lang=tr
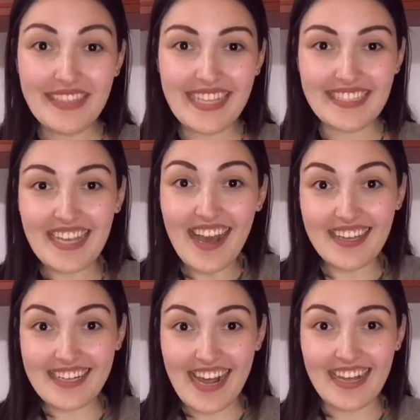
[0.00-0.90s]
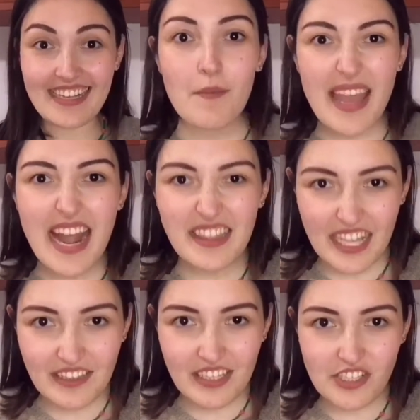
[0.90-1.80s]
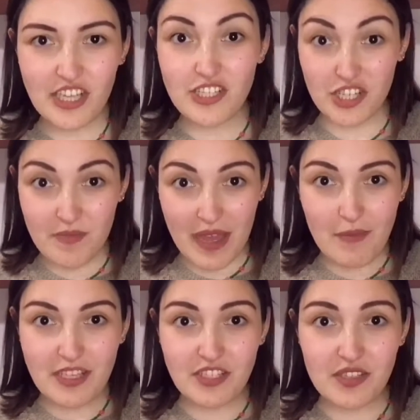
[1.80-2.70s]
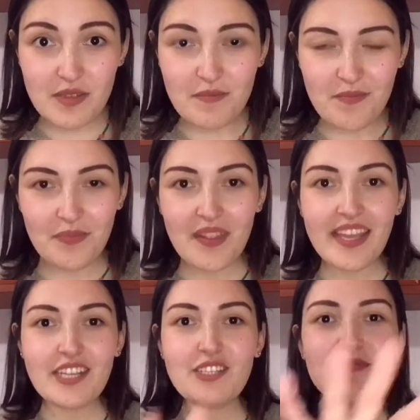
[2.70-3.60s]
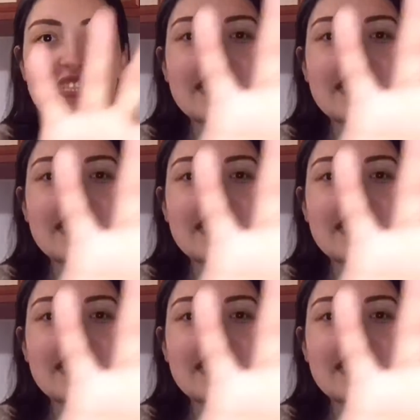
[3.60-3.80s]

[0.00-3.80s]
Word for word: batata harra. Ben anlattıkça acıkmaya başladım. Şimdi